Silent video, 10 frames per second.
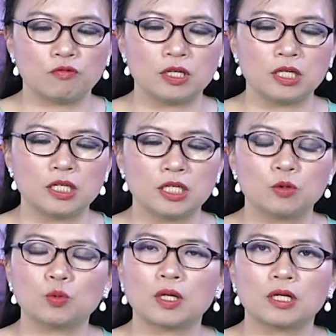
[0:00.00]
do Bộ phận Nghiên
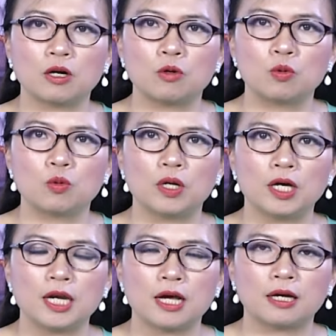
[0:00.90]
cứu Toàn cầu của
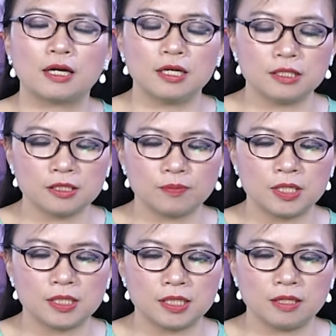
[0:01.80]
ngân hàng
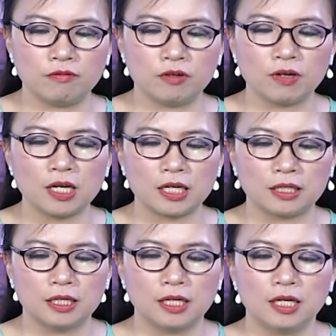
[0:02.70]
HSBC vừa phát
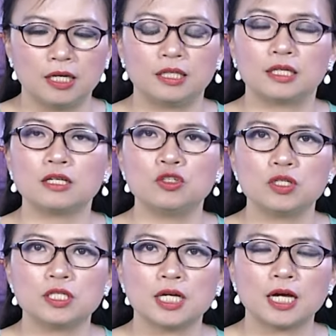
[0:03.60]
hành, thì các
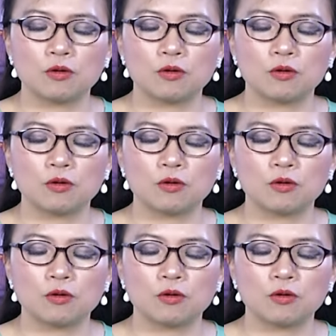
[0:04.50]
chuyên